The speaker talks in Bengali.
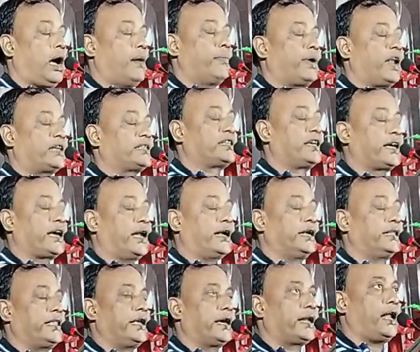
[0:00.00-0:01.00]
আমরা
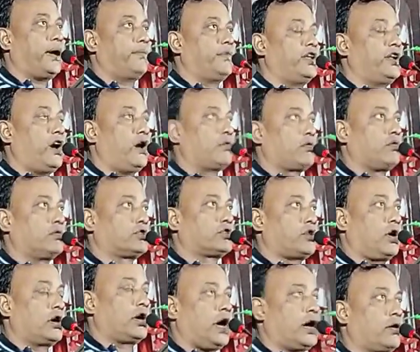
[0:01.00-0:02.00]
সেখানে দেখলাম নিরঙ্কুশ
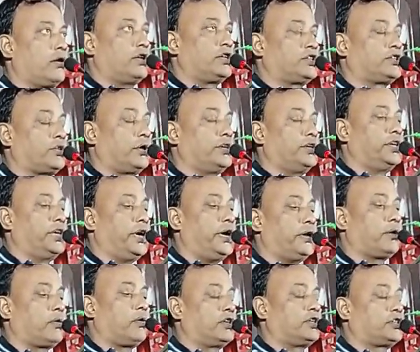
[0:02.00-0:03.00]
সংখ্যাগরিষ্ঠ নিয়ে
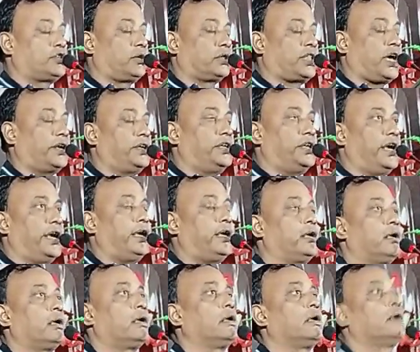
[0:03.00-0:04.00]
গরিষ্ঠতা নিয়ে
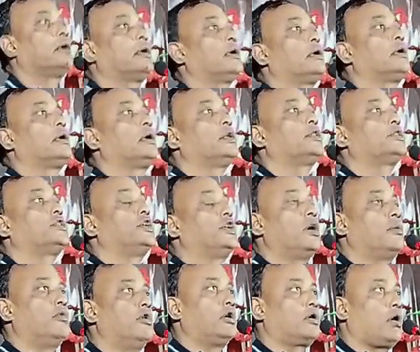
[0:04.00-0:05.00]

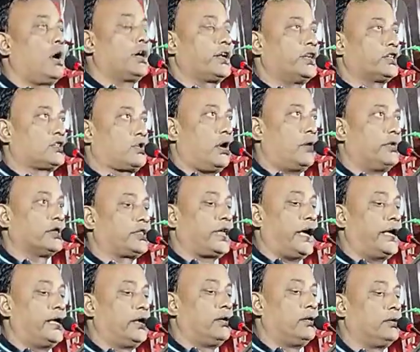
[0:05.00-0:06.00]
তৃণমূল কংগ্রেস
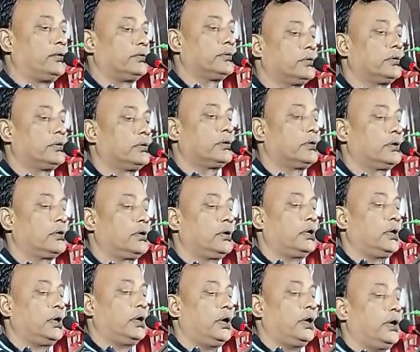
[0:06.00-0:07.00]
ক্ষমতা এলো
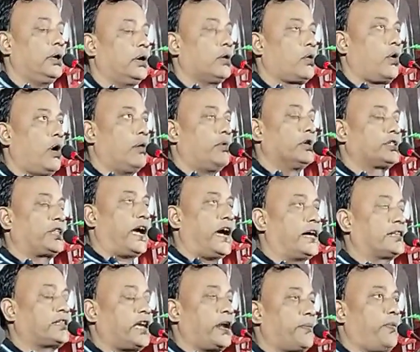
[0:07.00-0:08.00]
ক্ষমতা
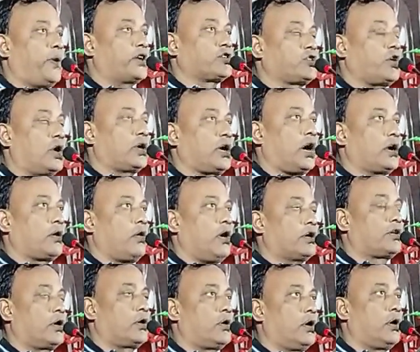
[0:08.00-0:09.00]
আসার পর সরকার
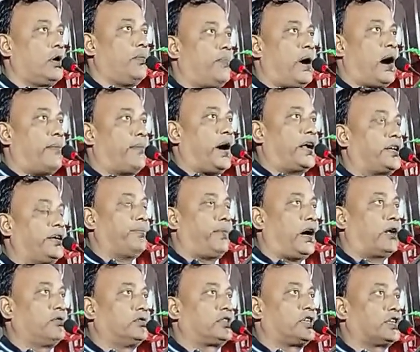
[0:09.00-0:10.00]
গঠন হলো মা মাটি
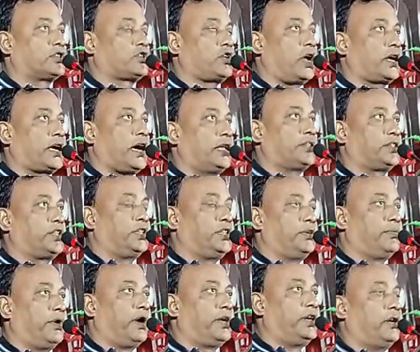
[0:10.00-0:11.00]
মানুষের সরকার
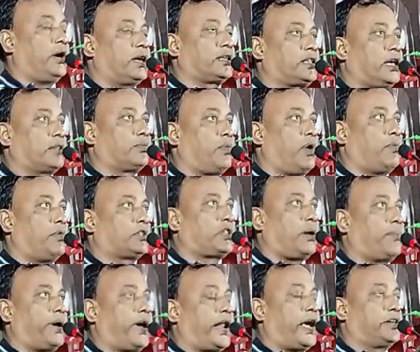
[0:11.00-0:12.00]
দিদিমণি অর্থাৎ
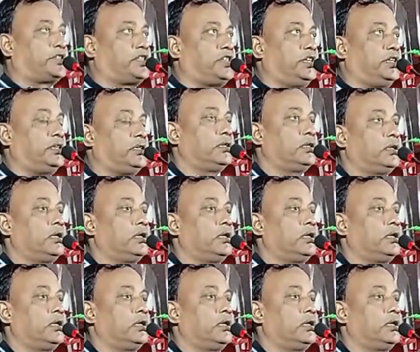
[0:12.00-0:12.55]
মমতা ব্যানার্জি